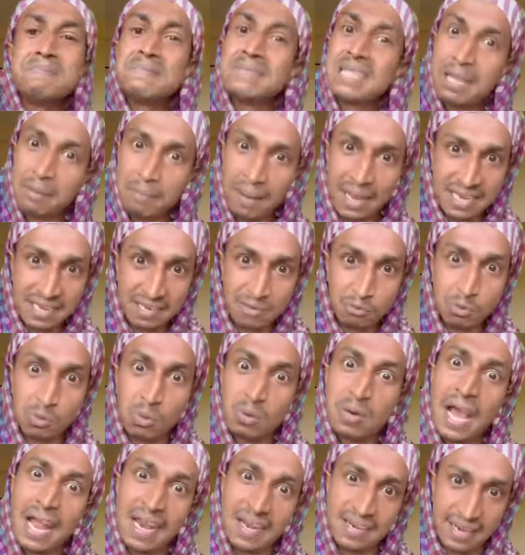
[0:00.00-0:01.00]
দে ভাই
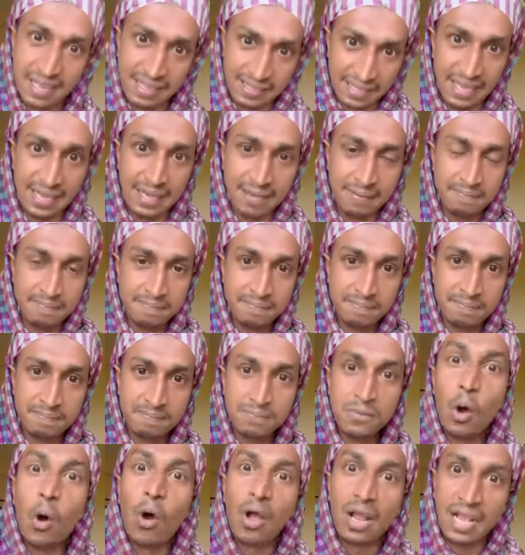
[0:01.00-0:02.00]
কুদুর কারেন্টটা দে
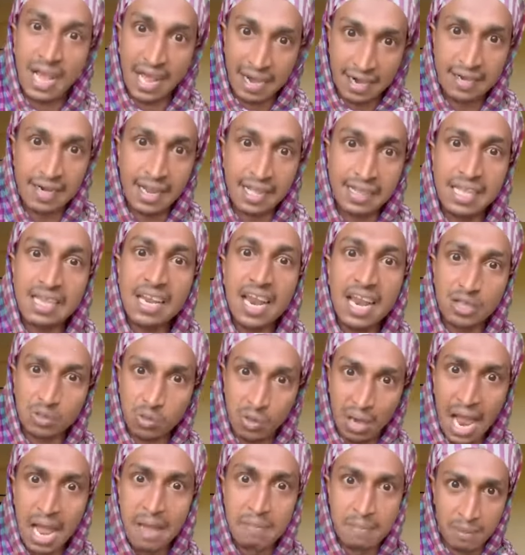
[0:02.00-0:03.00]
হয় কারেন্টটা দিন আলে
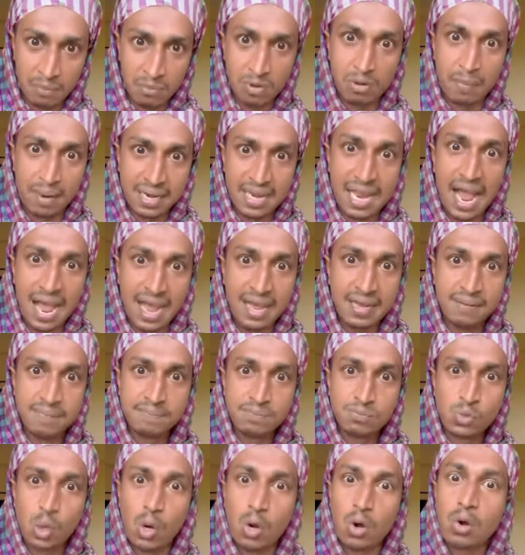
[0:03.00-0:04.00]
তোরা আয় ব্রাহ্মণবাড়ি আয়
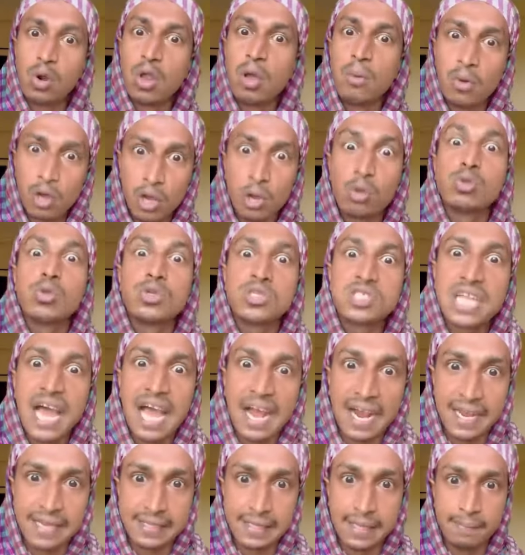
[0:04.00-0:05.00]
তোর লোক বই কুদুর চা
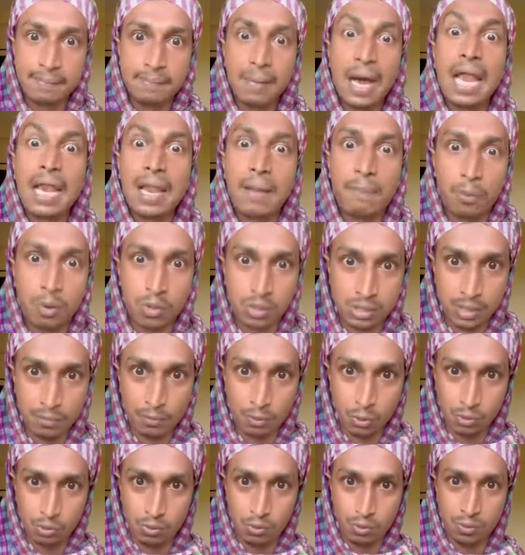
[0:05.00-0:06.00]
খাইতাম আলাপ করতাম
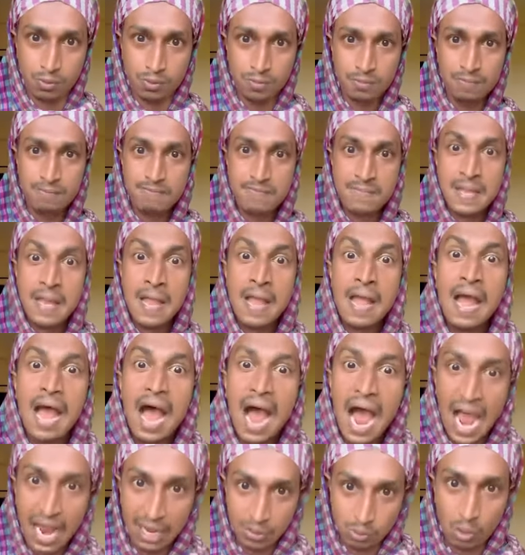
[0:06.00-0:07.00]
কুদুর
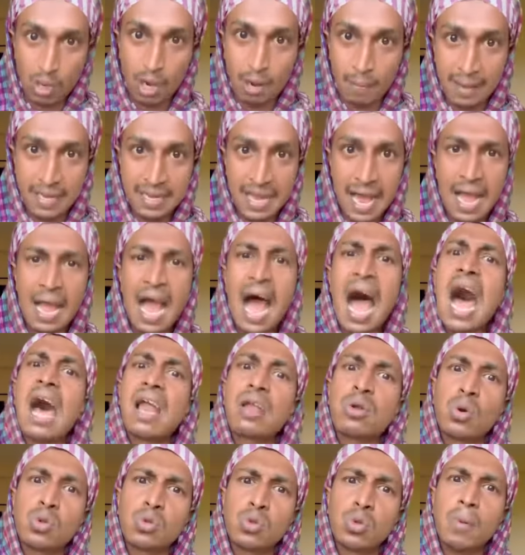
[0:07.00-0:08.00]
আয় তোরা ভাই আয়
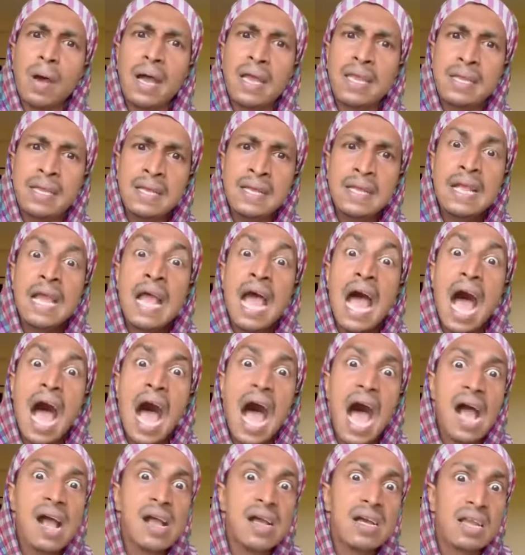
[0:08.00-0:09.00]
আর কত ভাই
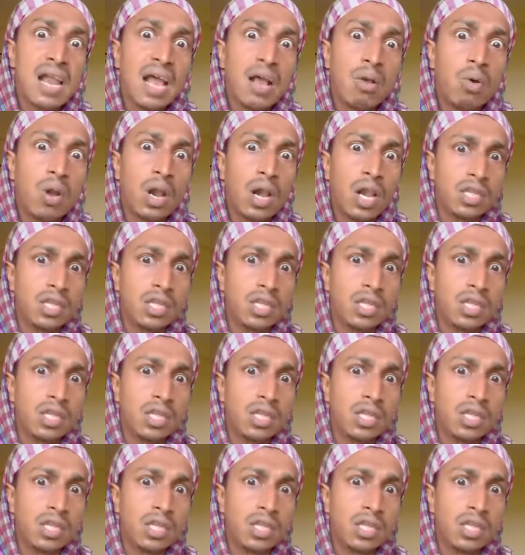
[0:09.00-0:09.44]
আংরা করে